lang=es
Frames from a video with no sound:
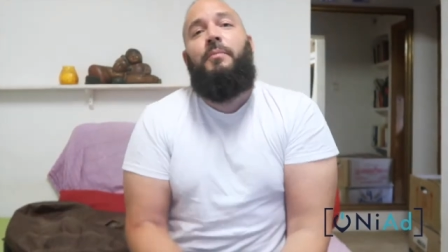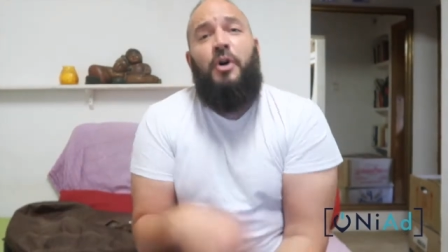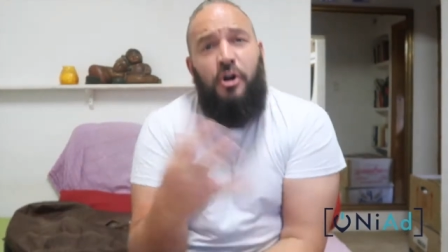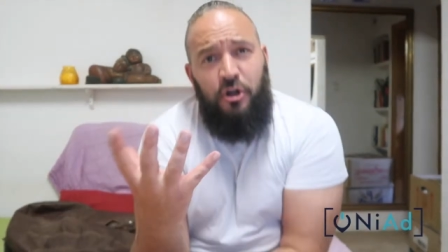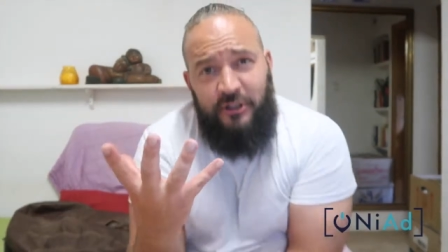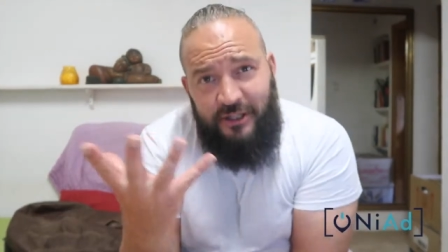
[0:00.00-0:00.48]

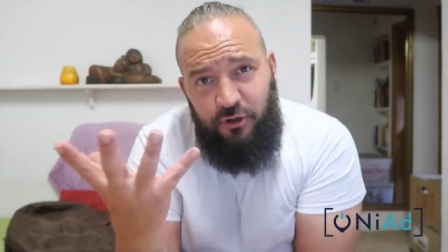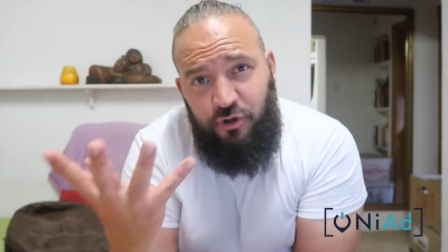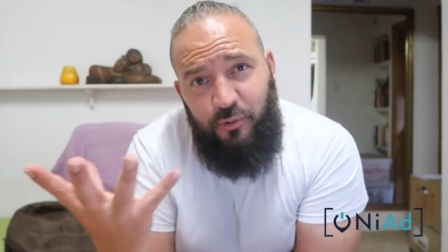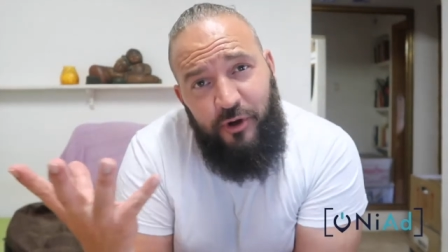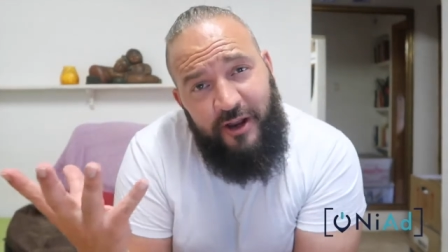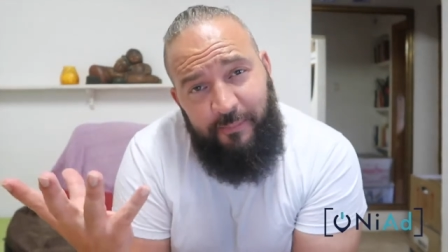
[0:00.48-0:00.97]
Por lo tanto,
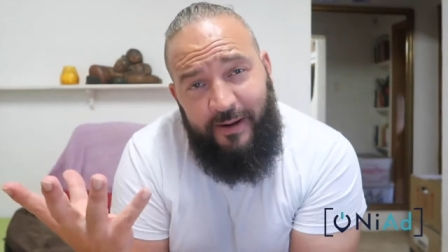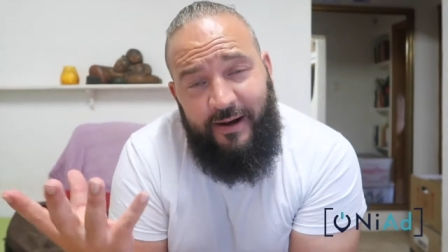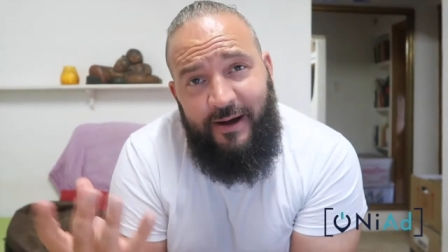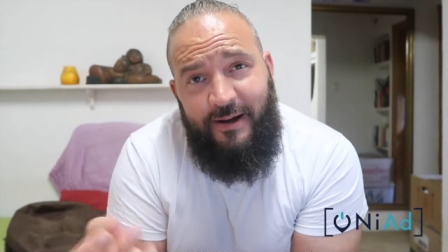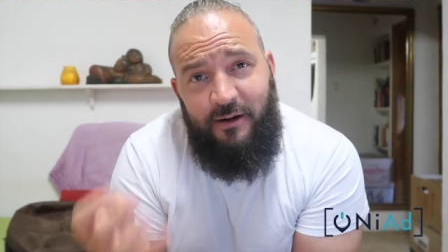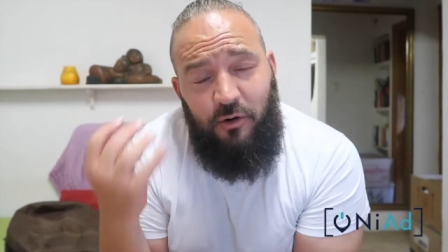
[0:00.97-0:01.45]
os voy a
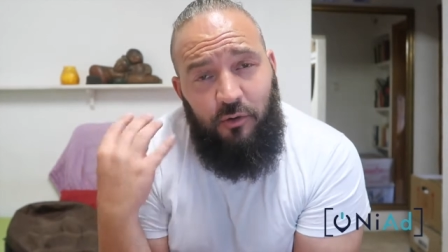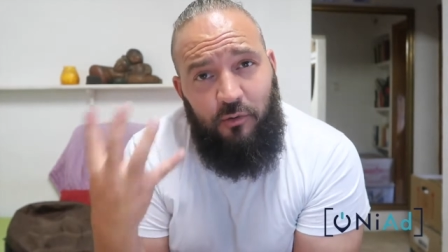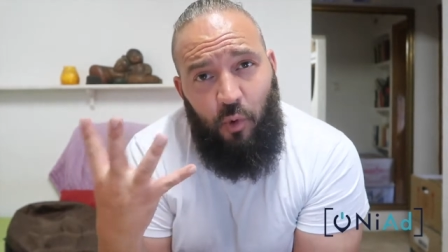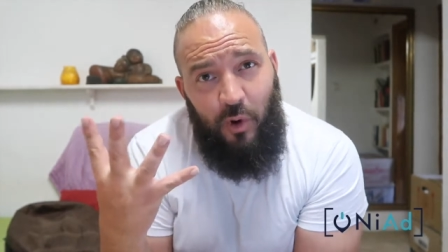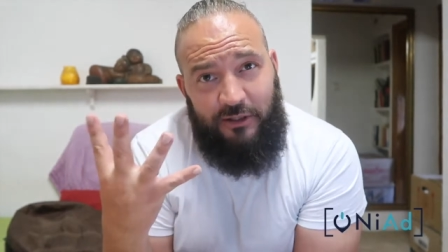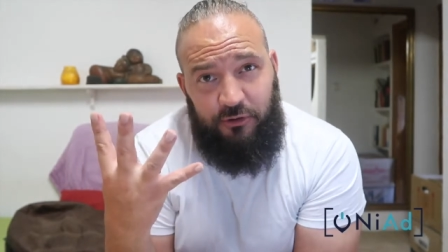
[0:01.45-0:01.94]
explicar
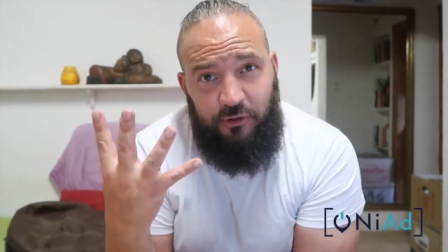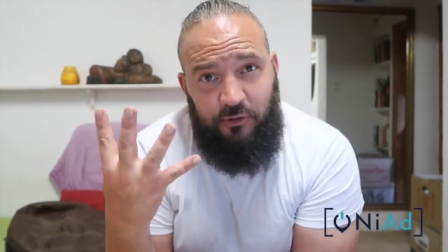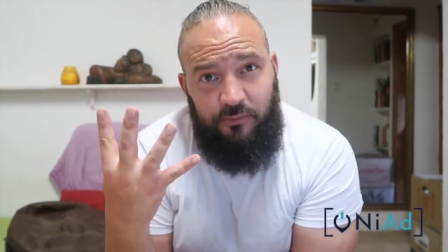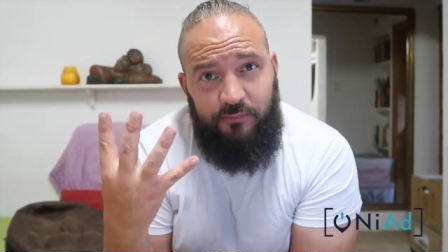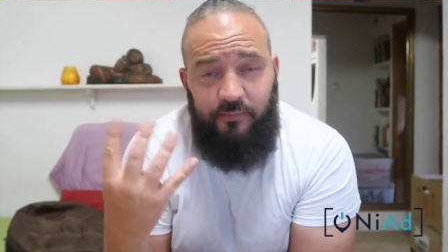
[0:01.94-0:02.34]
cuatro.